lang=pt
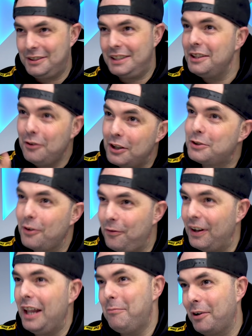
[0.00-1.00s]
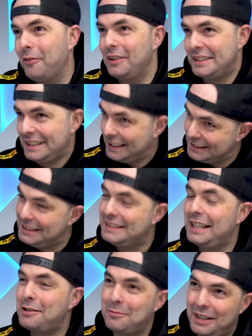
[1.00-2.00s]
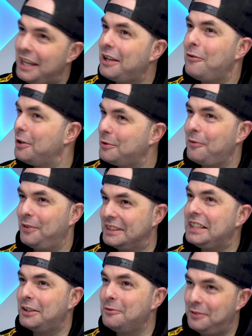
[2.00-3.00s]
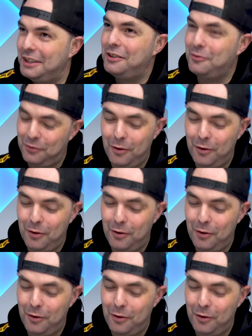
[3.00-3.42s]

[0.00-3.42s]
Sim, hoje estou a falar para vocês e sabes porque é que eu hoje vou fazer um vídeo?